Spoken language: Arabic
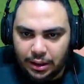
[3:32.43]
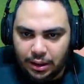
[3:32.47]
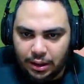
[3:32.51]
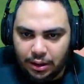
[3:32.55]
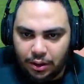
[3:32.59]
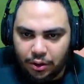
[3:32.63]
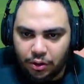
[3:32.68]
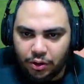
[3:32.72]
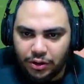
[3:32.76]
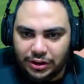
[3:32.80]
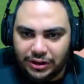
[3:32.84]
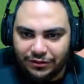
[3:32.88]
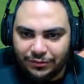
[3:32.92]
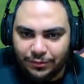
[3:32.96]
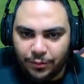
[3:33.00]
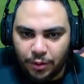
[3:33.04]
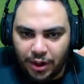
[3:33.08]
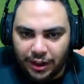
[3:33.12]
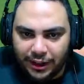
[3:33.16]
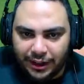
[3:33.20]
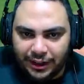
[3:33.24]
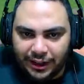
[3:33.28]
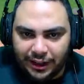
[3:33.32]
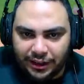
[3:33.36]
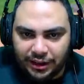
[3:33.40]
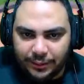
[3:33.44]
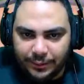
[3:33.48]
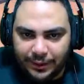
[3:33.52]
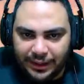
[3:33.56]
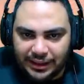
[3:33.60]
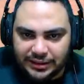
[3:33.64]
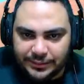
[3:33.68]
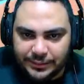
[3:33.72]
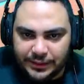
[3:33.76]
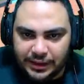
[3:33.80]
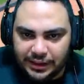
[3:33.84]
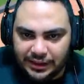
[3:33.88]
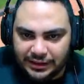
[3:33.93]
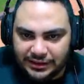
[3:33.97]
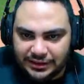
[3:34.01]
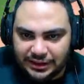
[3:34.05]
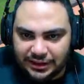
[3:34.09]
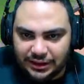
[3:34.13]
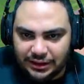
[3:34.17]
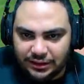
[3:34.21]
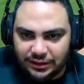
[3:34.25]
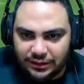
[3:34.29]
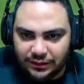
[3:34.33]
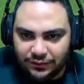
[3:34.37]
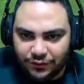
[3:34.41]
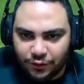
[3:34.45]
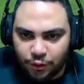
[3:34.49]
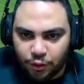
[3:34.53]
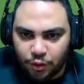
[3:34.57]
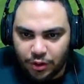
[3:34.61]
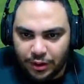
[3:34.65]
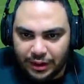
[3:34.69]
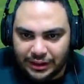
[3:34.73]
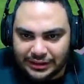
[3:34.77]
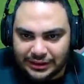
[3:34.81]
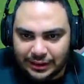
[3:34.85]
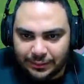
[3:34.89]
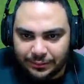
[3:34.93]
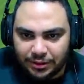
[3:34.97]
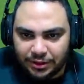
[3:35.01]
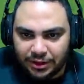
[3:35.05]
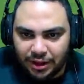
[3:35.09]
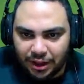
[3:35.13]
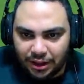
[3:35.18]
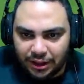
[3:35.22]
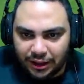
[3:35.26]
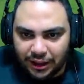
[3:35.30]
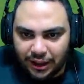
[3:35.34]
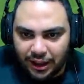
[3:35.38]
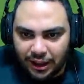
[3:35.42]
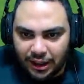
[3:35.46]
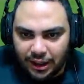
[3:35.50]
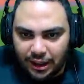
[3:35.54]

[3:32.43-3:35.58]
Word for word: خد دي بقك كان هيضرب على زميلي لسه في كوره نازله بتضحك جاي